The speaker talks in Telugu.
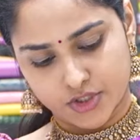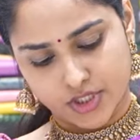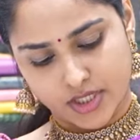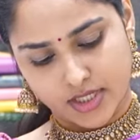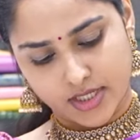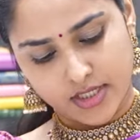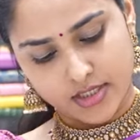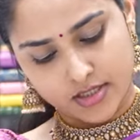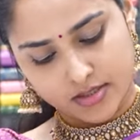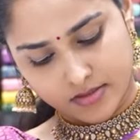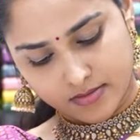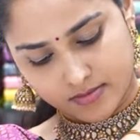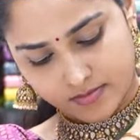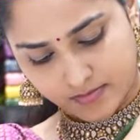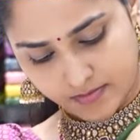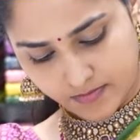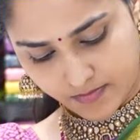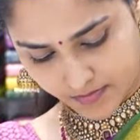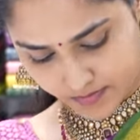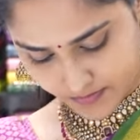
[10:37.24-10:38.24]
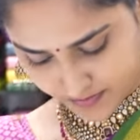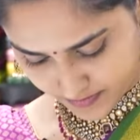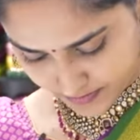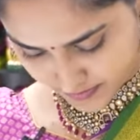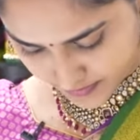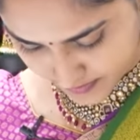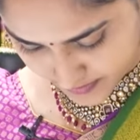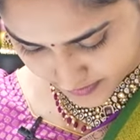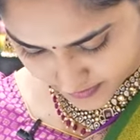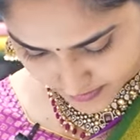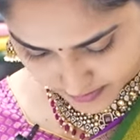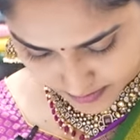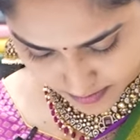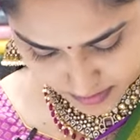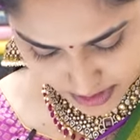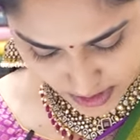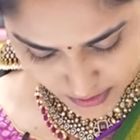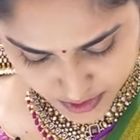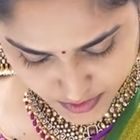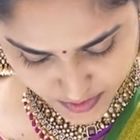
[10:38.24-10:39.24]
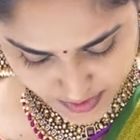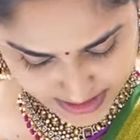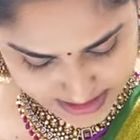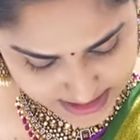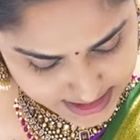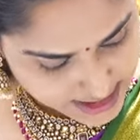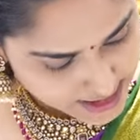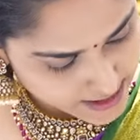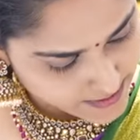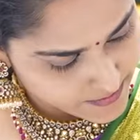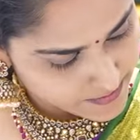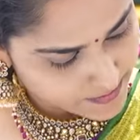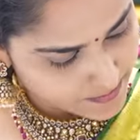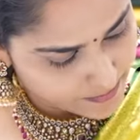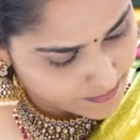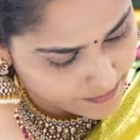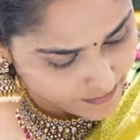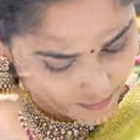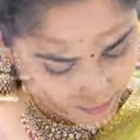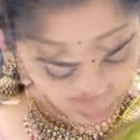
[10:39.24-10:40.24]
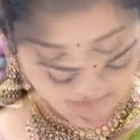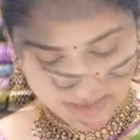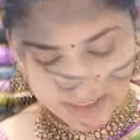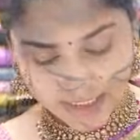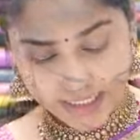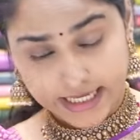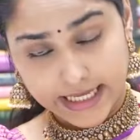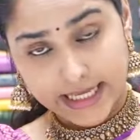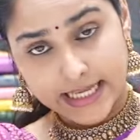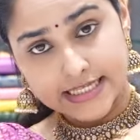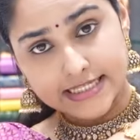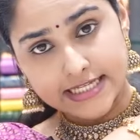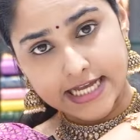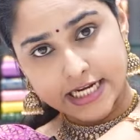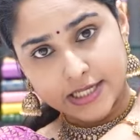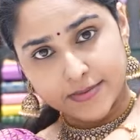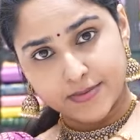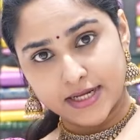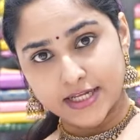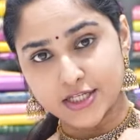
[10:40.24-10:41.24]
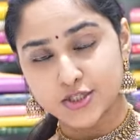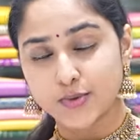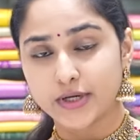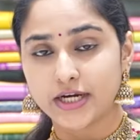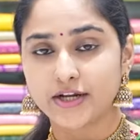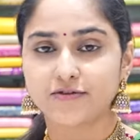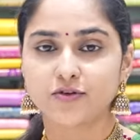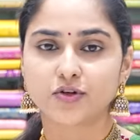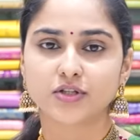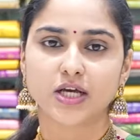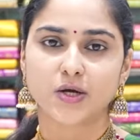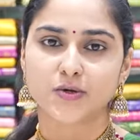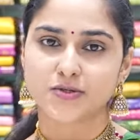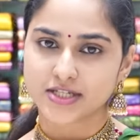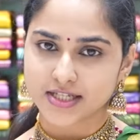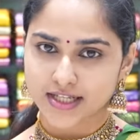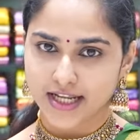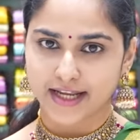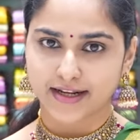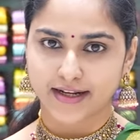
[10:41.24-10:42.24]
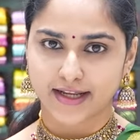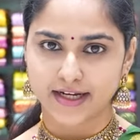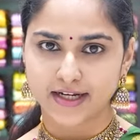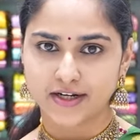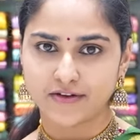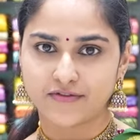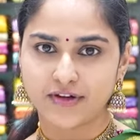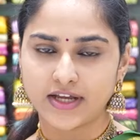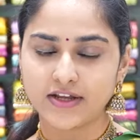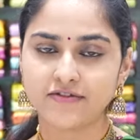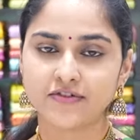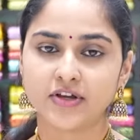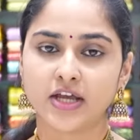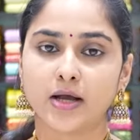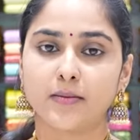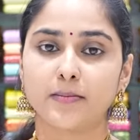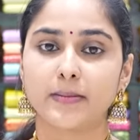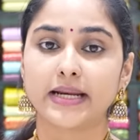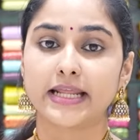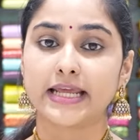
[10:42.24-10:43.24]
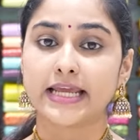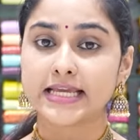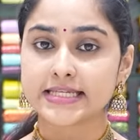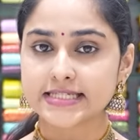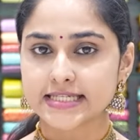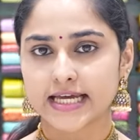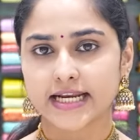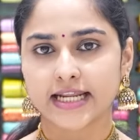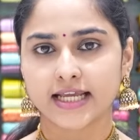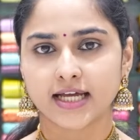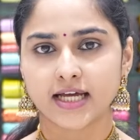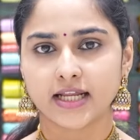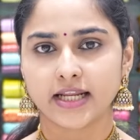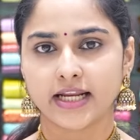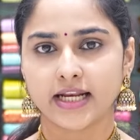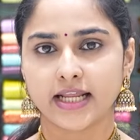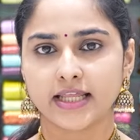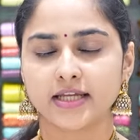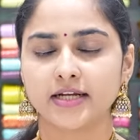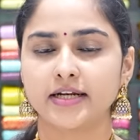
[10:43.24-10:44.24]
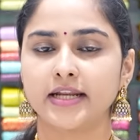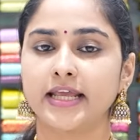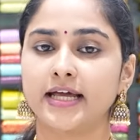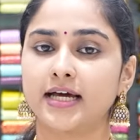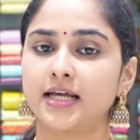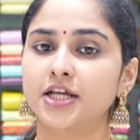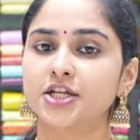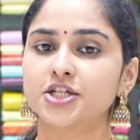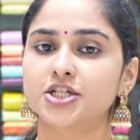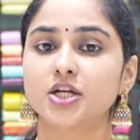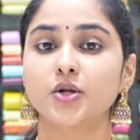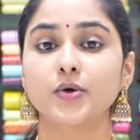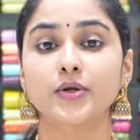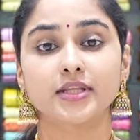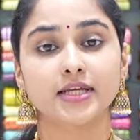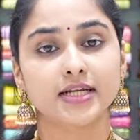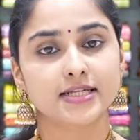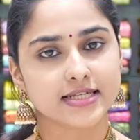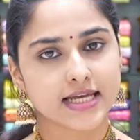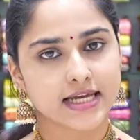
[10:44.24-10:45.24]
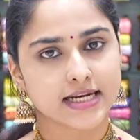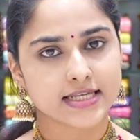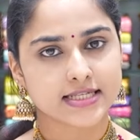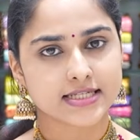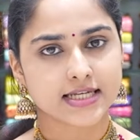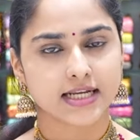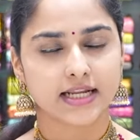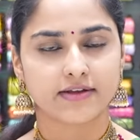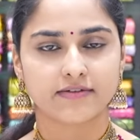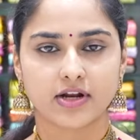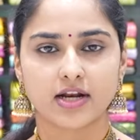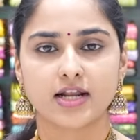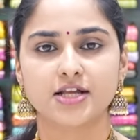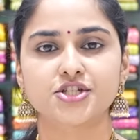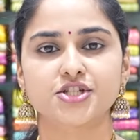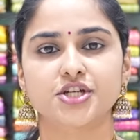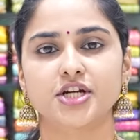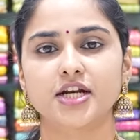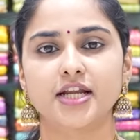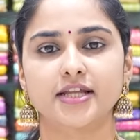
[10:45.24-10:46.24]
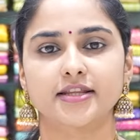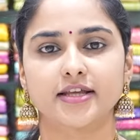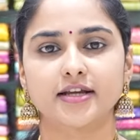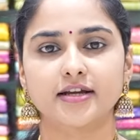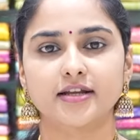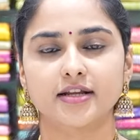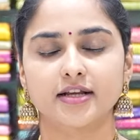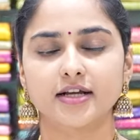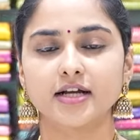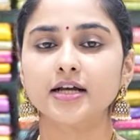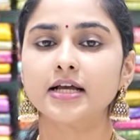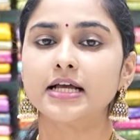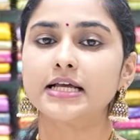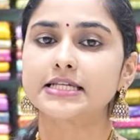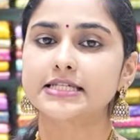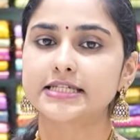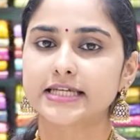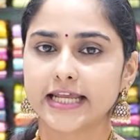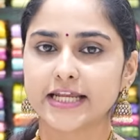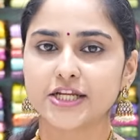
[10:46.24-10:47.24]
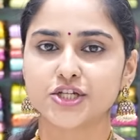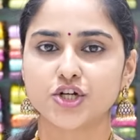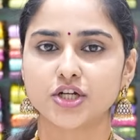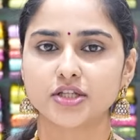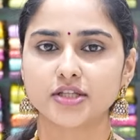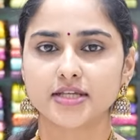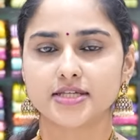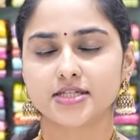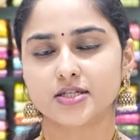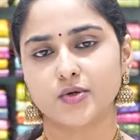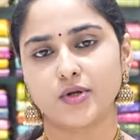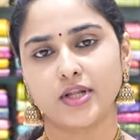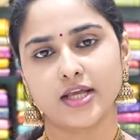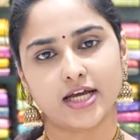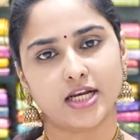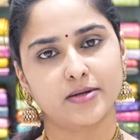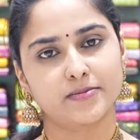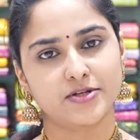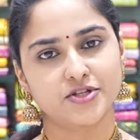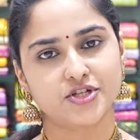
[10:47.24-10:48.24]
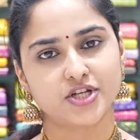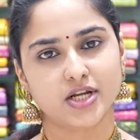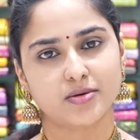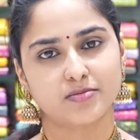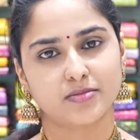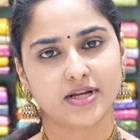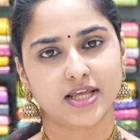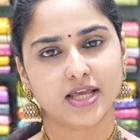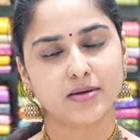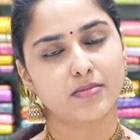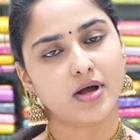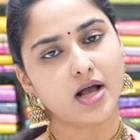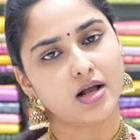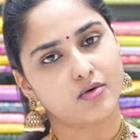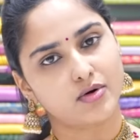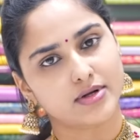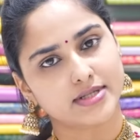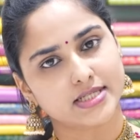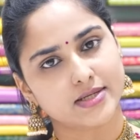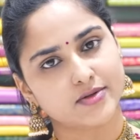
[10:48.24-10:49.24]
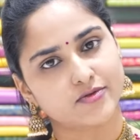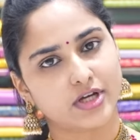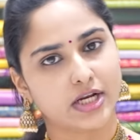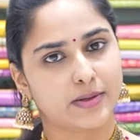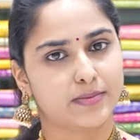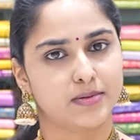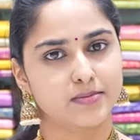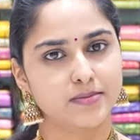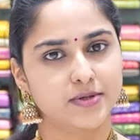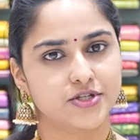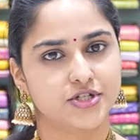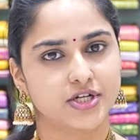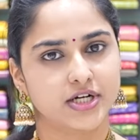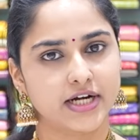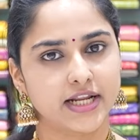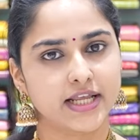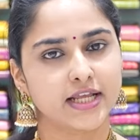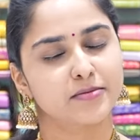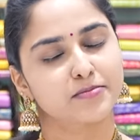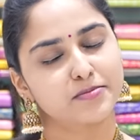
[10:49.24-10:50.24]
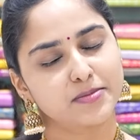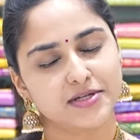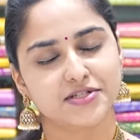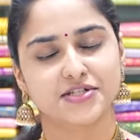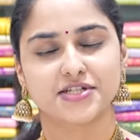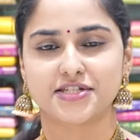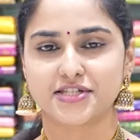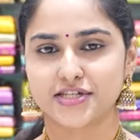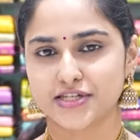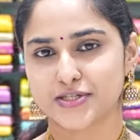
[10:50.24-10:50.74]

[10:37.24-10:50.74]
వచ్చాయి బ్లౌజ్ పీస్కి ఈ శారీ ప్రైస్ ట్వంటీ ఫోర్ థౌజండ్ నైన్ నైంటీ ఫైవ్ మరి ఈ శారీ కానీ లేదంటే ఈ కలెక్షన్లో ఇతర శారీస్ కానీ ఏమైనా నచ్చినట్లయితే కనుక స్క్రీన్ షాట్ తీసుకుని కనిపించే నెంబర్కి మాకు వాట్సాప్ ద్వారా పంపించండి పర్చేస్